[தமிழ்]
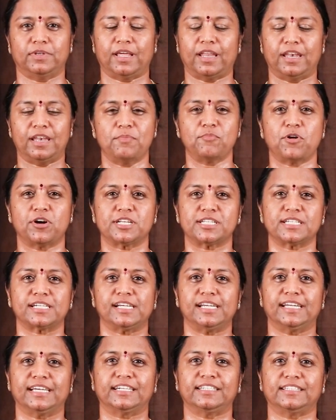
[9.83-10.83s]
நல்ல
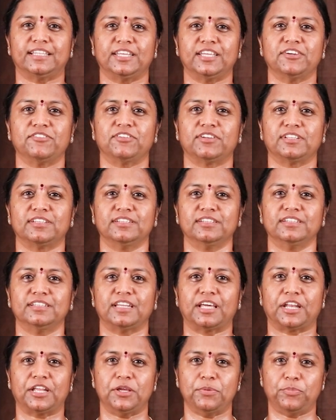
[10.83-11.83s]
மாற்றங்கள் எனக்கு தெரிய வருது
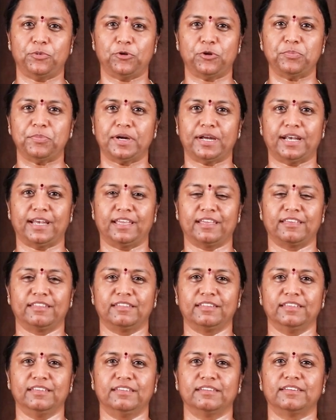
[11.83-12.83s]
நிறைய பொறுமை
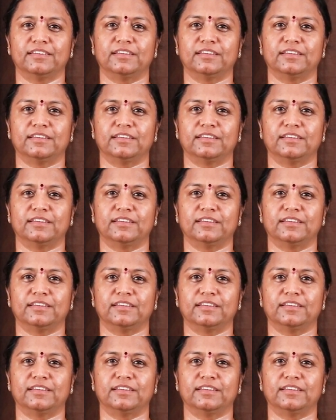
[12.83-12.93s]
கிடைக்கிது